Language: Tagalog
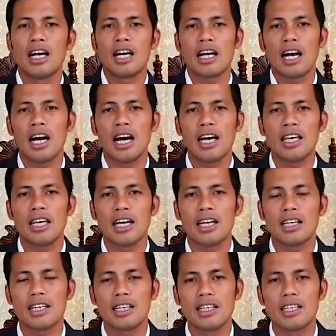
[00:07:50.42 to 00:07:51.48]
ang
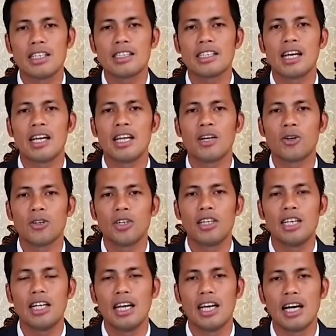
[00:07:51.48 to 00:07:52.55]
kahayag sa likod
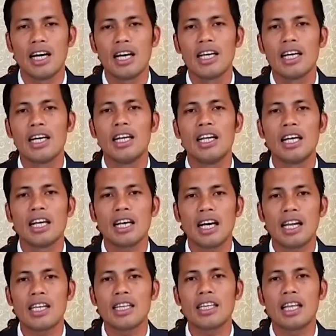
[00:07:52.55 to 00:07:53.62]
nila
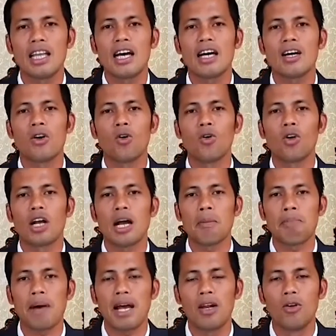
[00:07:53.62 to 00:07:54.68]
ningkalit lang og
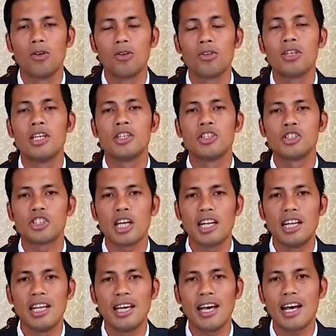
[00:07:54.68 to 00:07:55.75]
kapalong
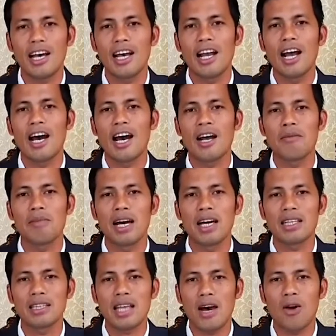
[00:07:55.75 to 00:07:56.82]
sa diha nga ang
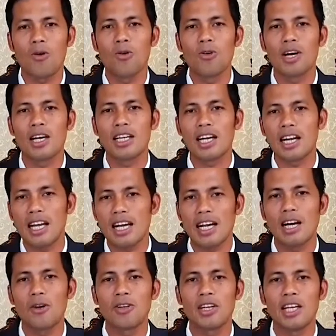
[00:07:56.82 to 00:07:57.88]
mga tawo nga
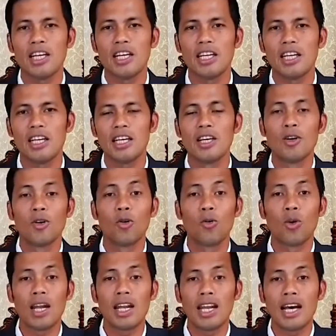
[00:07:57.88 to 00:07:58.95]
naglakaw niini
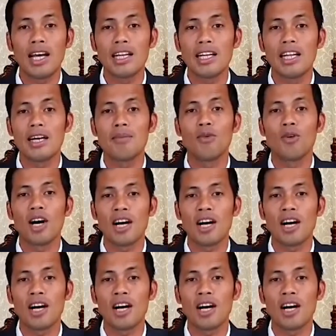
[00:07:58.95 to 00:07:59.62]
wala na